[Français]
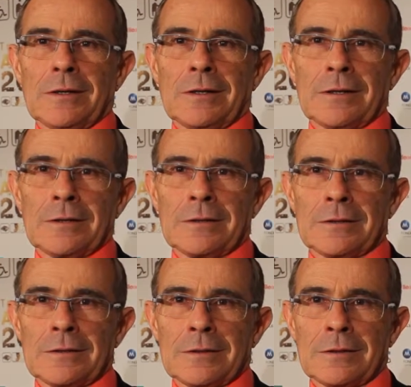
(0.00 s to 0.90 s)

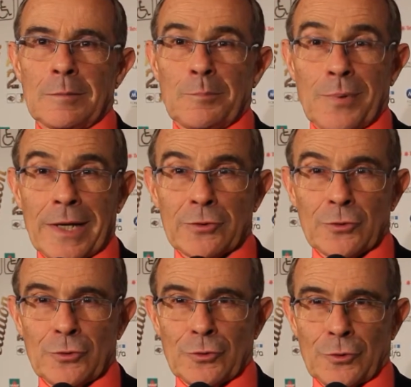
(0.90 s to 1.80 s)
euh, pleins
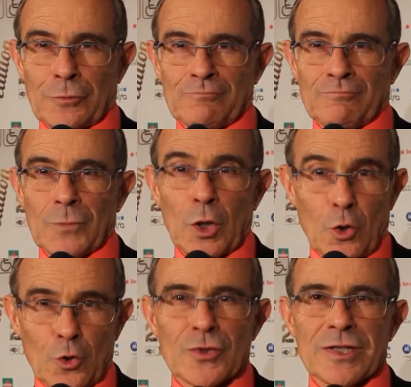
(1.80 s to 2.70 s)
de
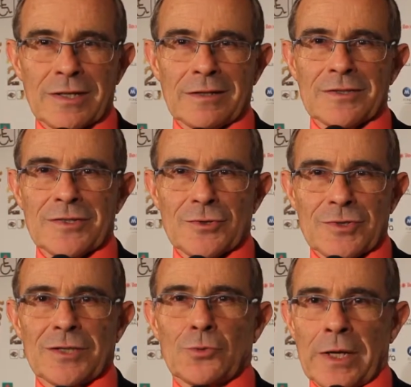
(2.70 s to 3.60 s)
conscience
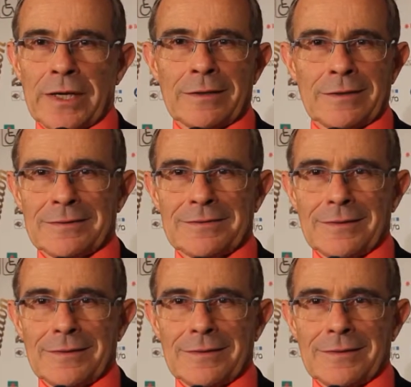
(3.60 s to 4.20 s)
citoyenne.